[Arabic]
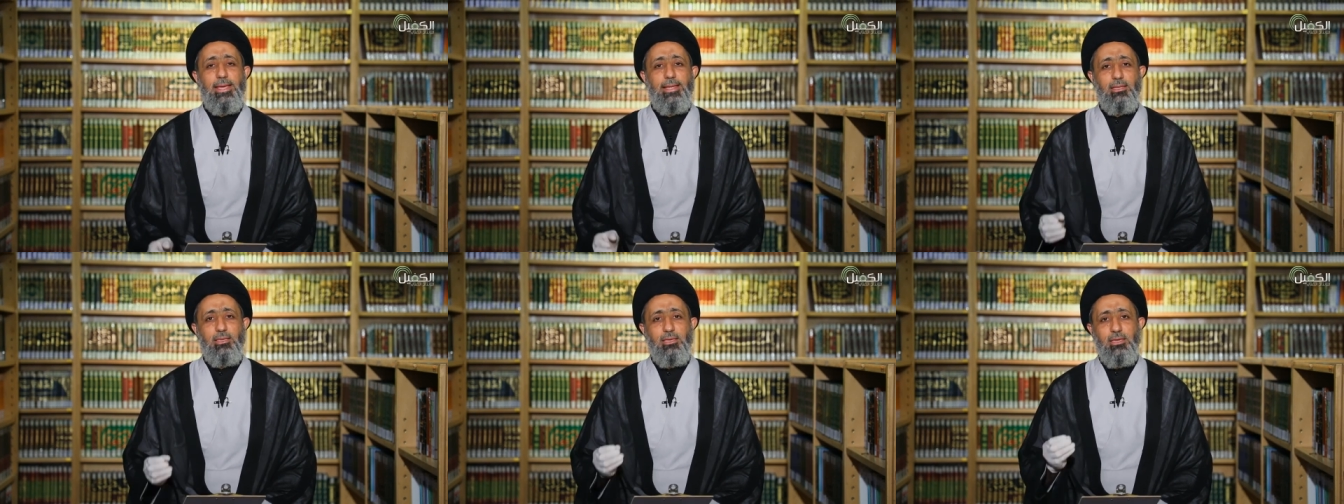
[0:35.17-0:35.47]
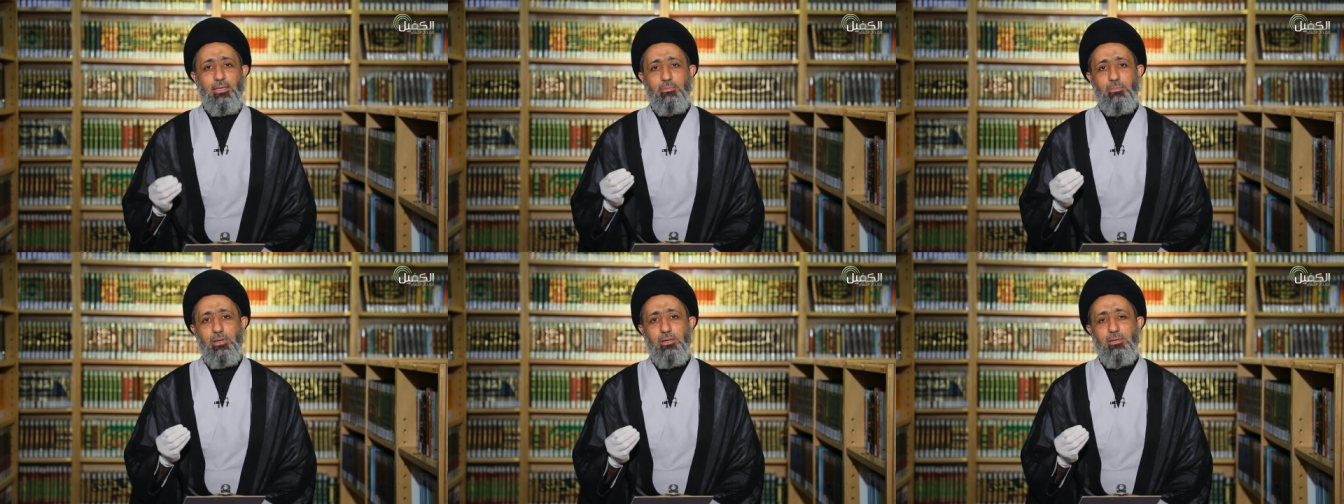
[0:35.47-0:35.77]

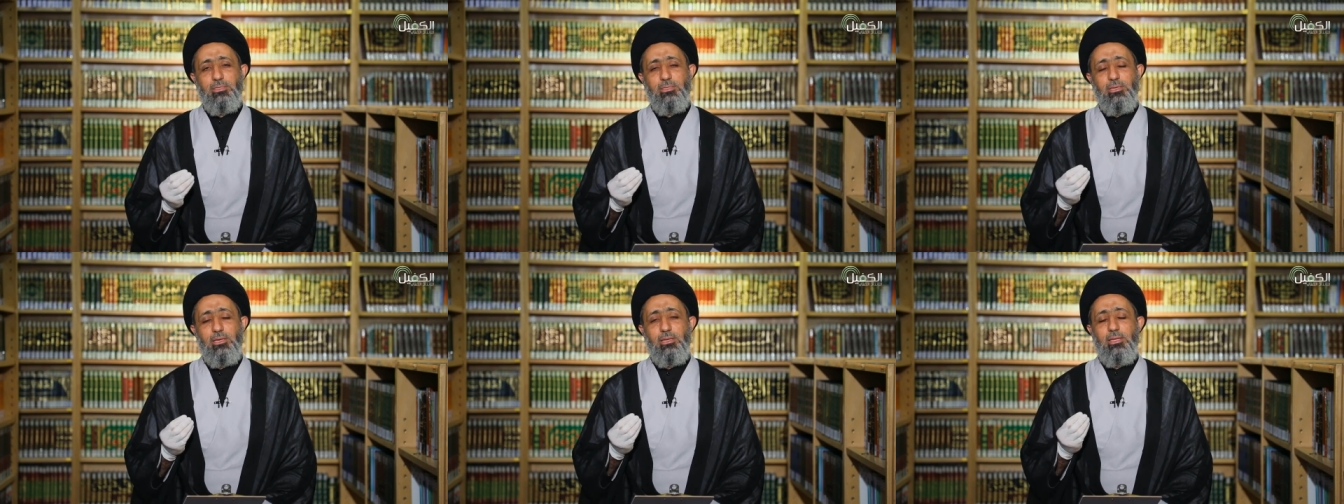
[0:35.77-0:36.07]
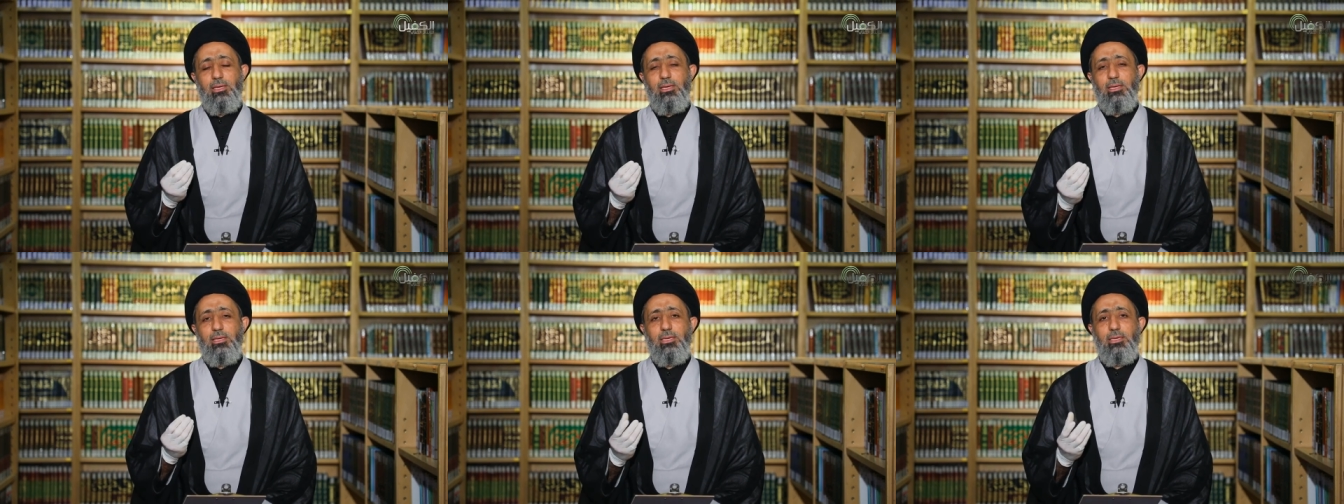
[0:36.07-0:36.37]
الكلمات
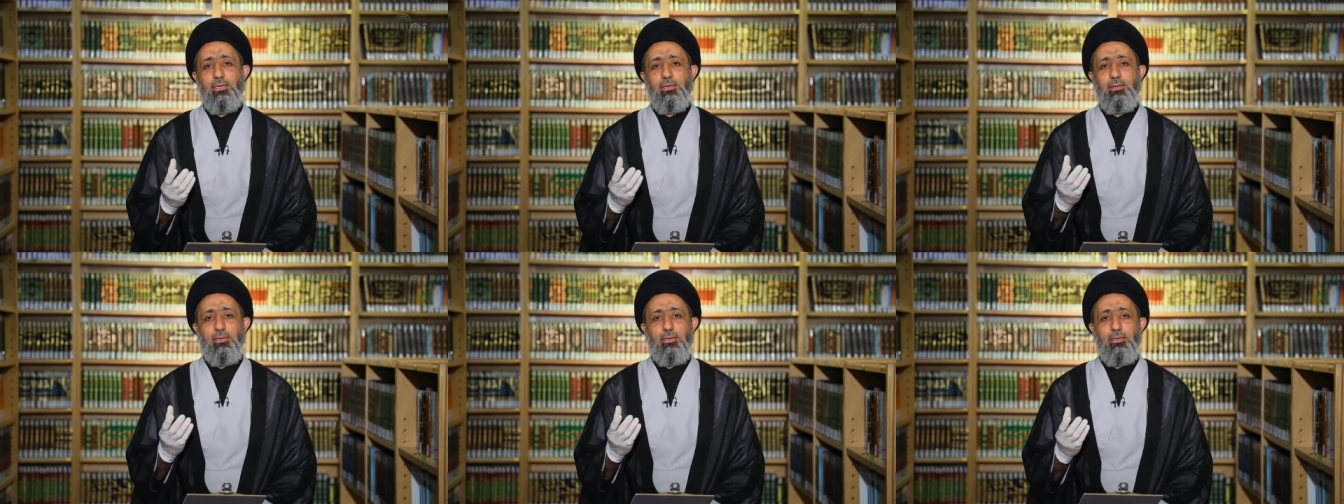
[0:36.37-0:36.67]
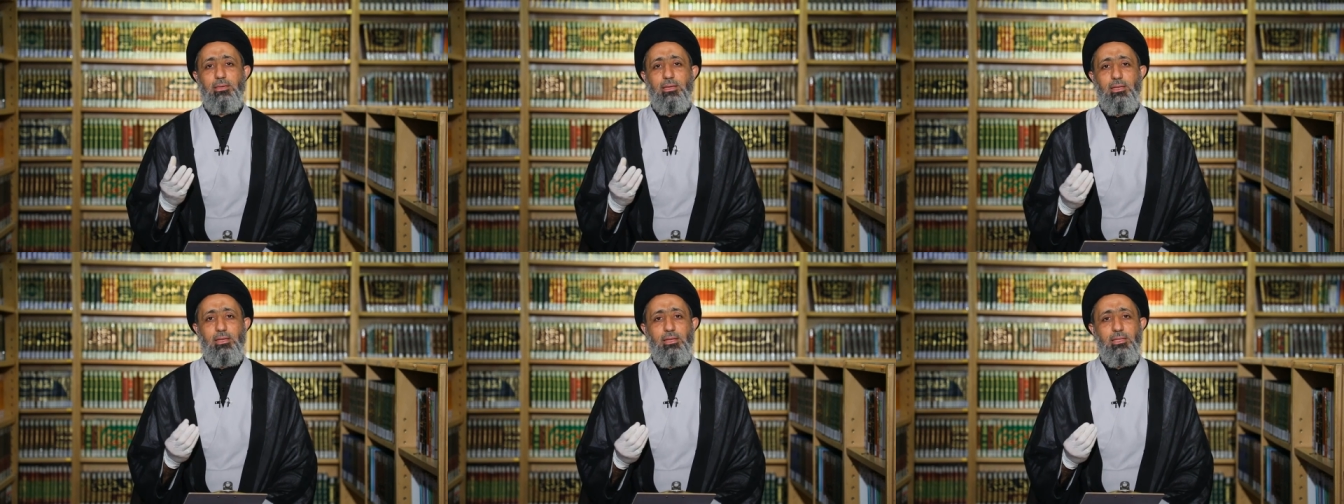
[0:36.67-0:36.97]
الأخيرة
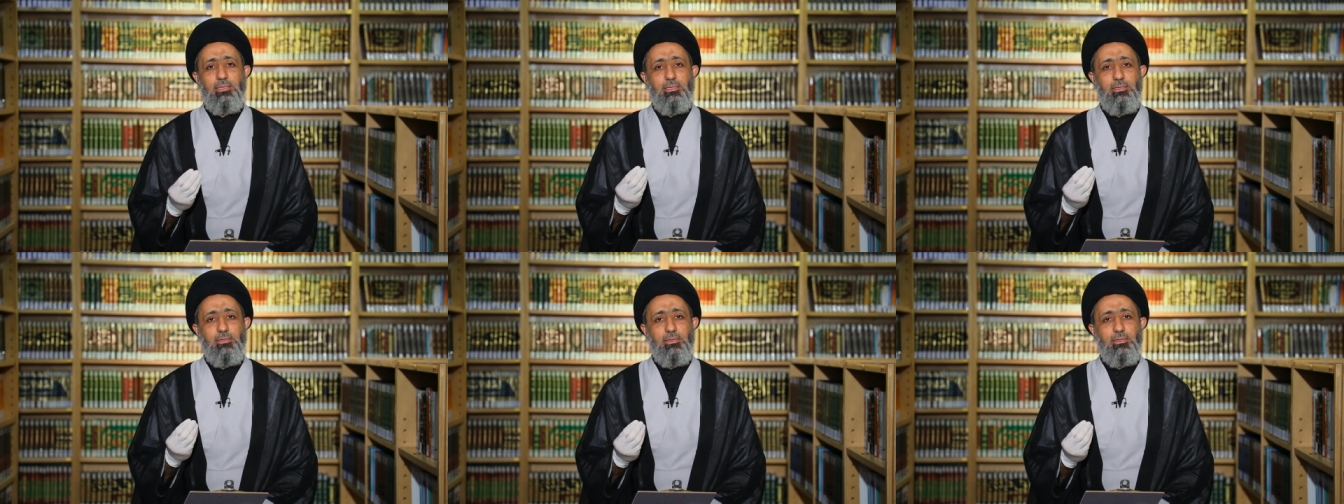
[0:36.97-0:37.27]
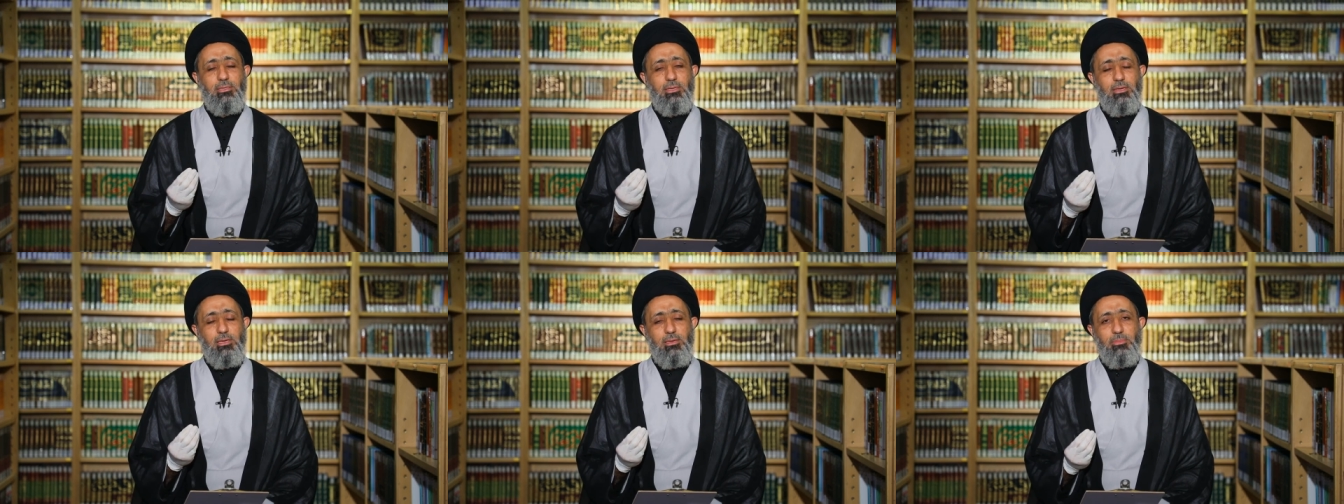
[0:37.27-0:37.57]
التي
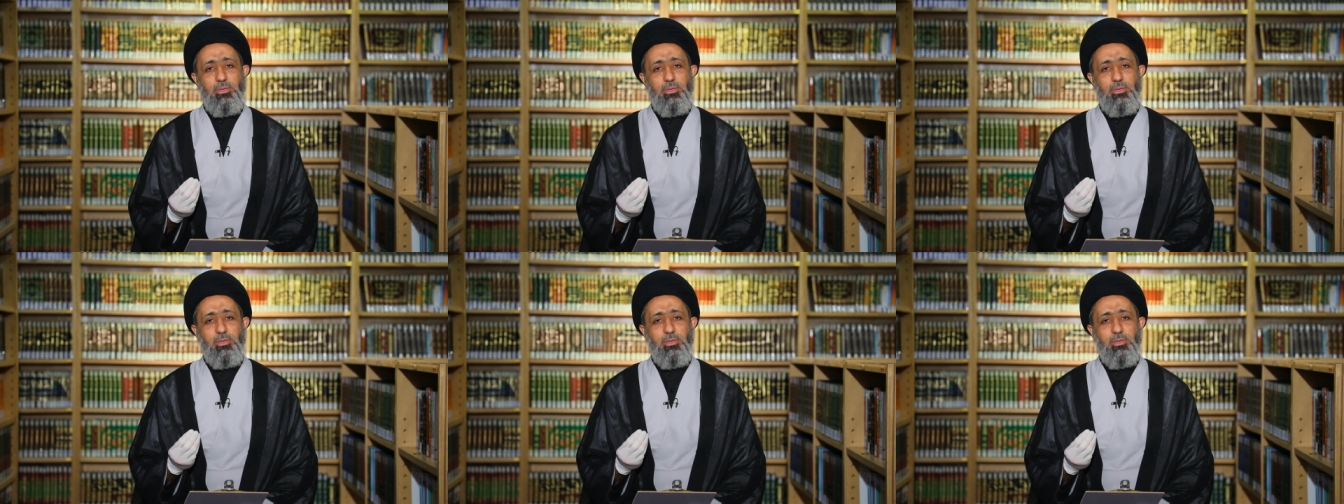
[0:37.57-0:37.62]
نطق